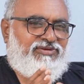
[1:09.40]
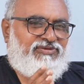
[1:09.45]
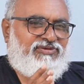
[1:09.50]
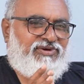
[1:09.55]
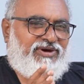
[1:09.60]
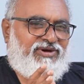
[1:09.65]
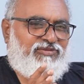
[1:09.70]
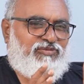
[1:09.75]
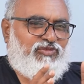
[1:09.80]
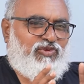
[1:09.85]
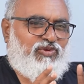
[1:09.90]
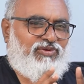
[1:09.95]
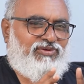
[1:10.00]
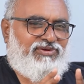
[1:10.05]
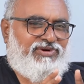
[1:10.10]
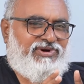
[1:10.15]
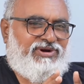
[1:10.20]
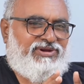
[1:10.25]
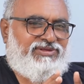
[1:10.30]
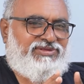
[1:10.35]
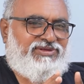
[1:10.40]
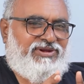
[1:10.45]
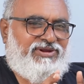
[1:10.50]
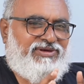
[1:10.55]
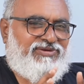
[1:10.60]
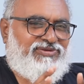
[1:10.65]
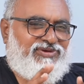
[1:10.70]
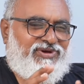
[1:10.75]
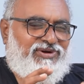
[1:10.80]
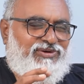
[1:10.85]
జగన్మోహన్ రెడ్డి
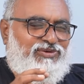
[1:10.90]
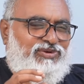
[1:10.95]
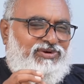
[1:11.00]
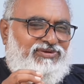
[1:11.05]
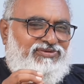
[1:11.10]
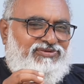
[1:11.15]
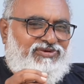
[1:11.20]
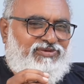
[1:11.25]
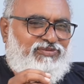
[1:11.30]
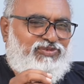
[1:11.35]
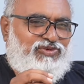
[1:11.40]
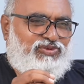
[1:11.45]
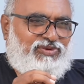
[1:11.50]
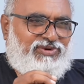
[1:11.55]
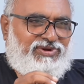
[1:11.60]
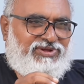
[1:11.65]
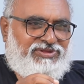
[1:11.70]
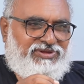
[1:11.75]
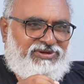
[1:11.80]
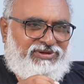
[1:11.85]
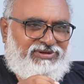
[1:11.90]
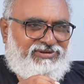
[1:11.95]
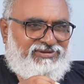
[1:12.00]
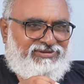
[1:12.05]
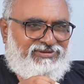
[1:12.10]
తినేశాడు అని చెబుతున్నది